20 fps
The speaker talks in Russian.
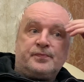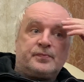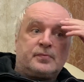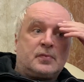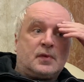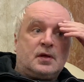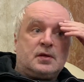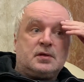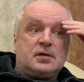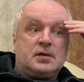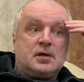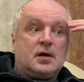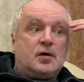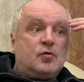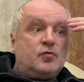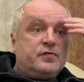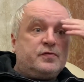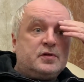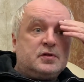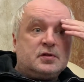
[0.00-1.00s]
Я
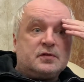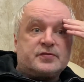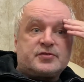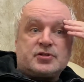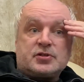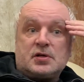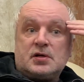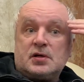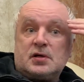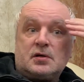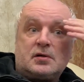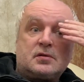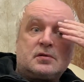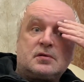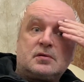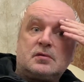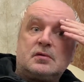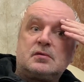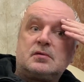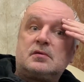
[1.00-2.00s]
увидел вчера
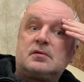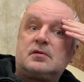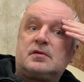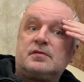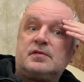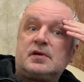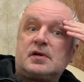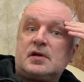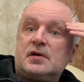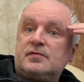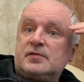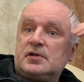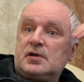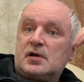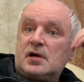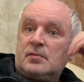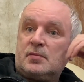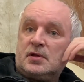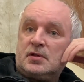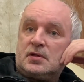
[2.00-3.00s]
две равные
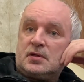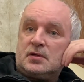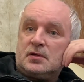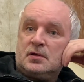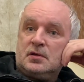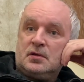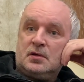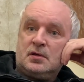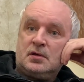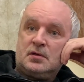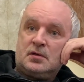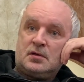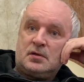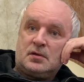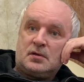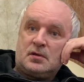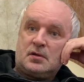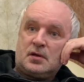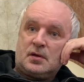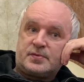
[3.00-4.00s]
команды.
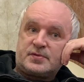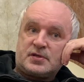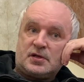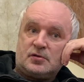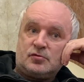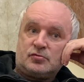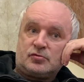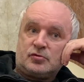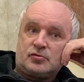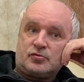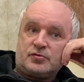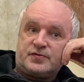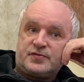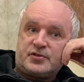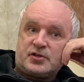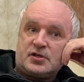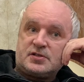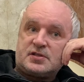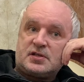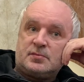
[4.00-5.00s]
Абсолютно. То есть
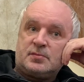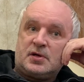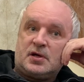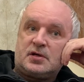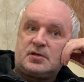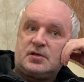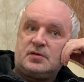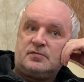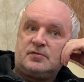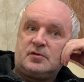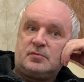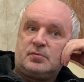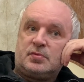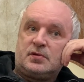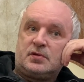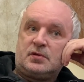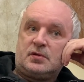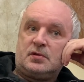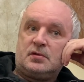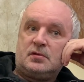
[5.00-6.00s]
вчера самый активный
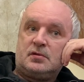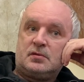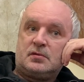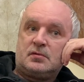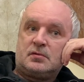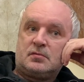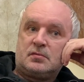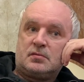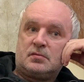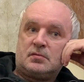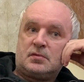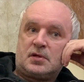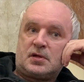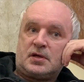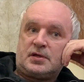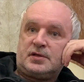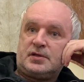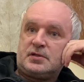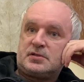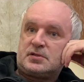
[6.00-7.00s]
был
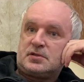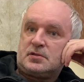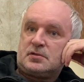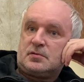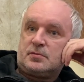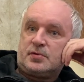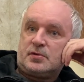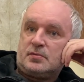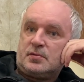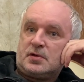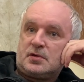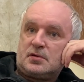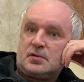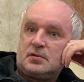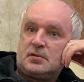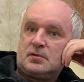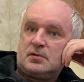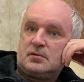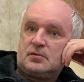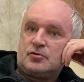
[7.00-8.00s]
Ракицкий, например.
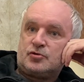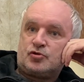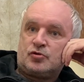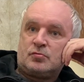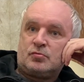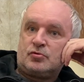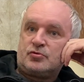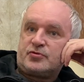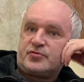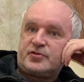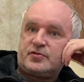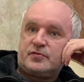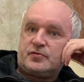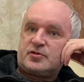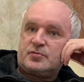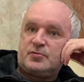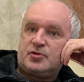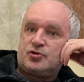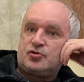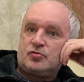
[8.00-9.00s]
То есть он больше всего
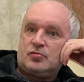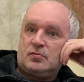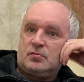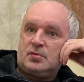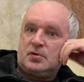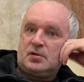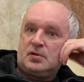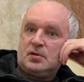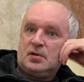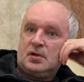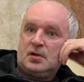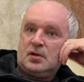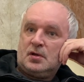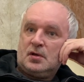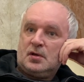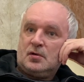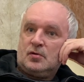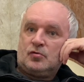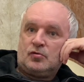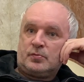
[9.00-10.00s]
с мячом был,
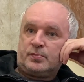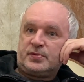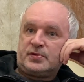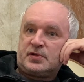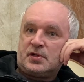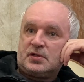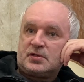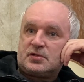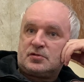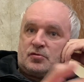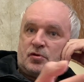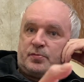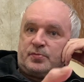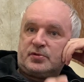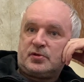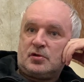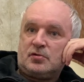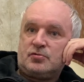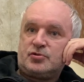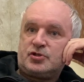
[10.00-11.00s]
он пытался туда
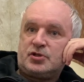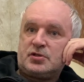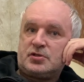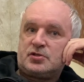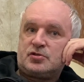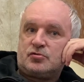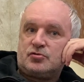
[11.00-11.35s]
подключаться.